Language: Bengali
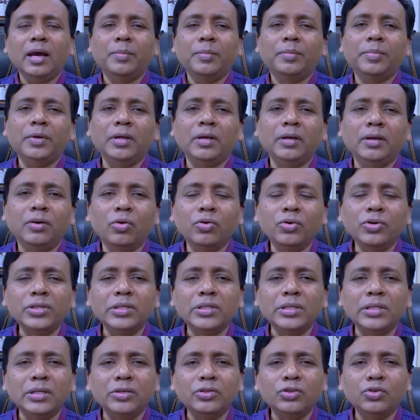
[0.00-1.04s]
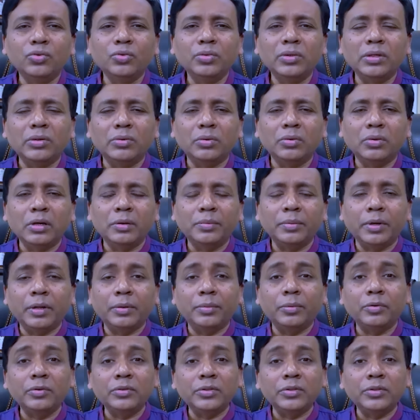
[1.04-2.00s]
আপনি অংশীদারি চুক্তি করে নেবেন এবং